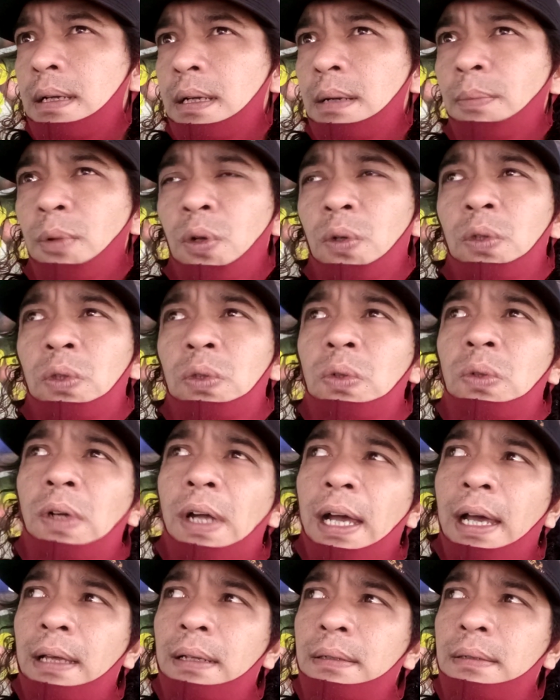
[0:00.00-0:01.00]

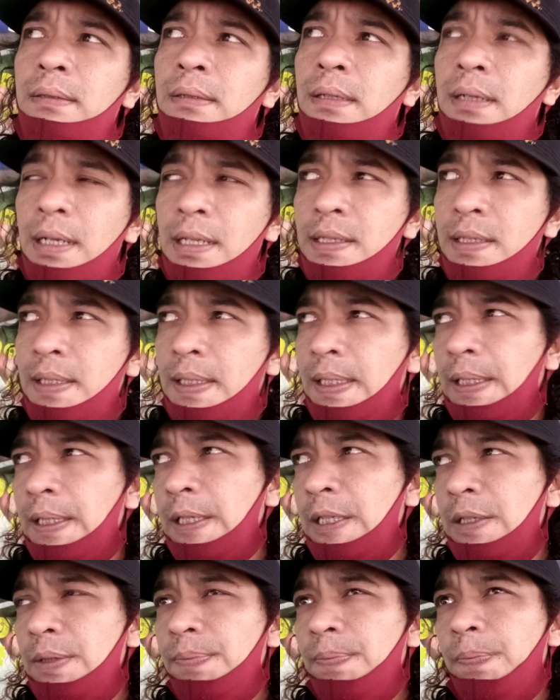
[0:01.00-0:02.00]
keberuntungan
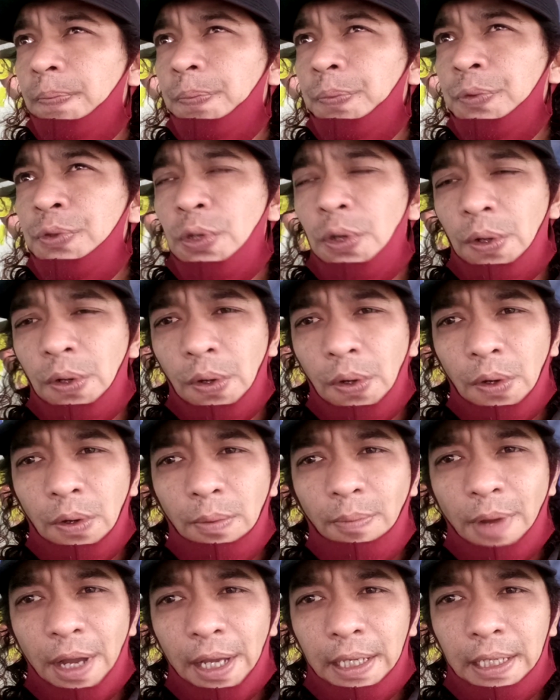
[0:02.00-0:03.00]
rizki jodoh
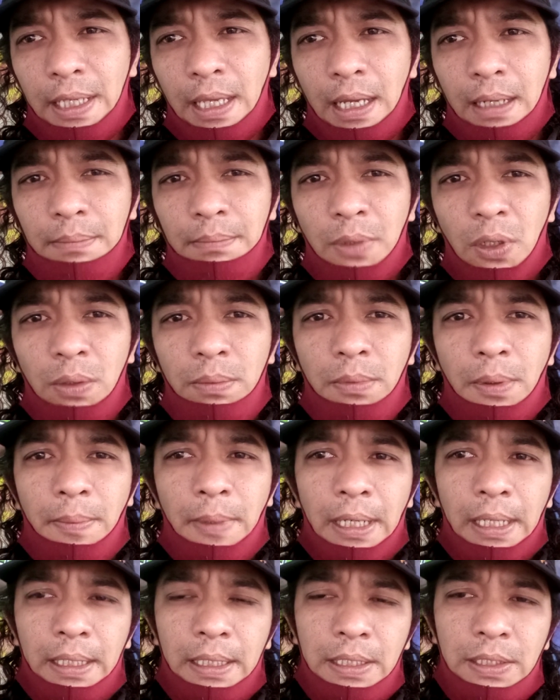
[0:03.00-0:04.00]
bagi yang belum
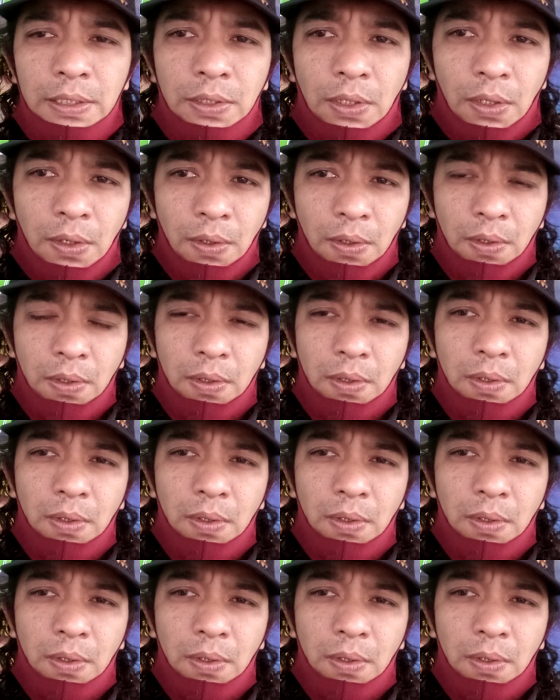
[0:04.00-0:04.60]
memiliki jodoh